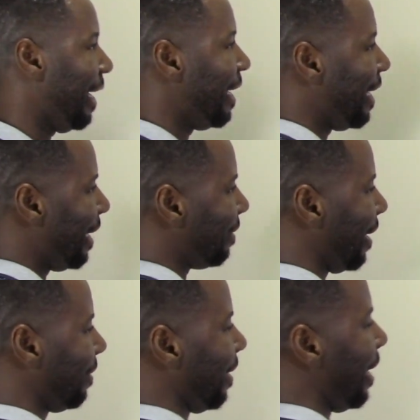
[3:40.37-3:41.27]
en
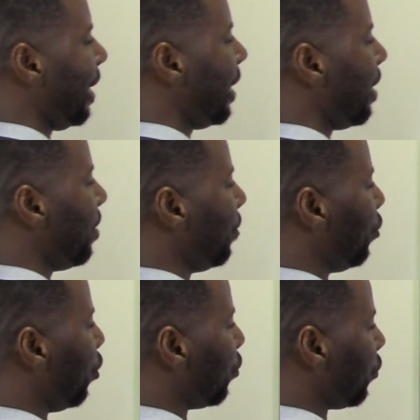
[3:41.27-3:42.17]
esa sal.
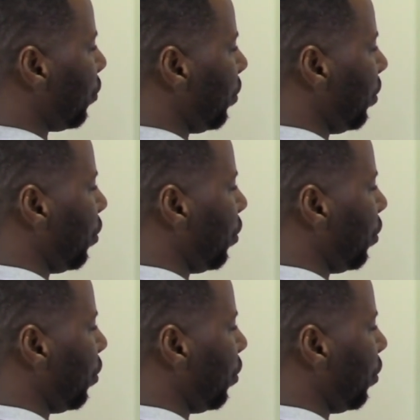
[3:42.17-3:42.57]
2.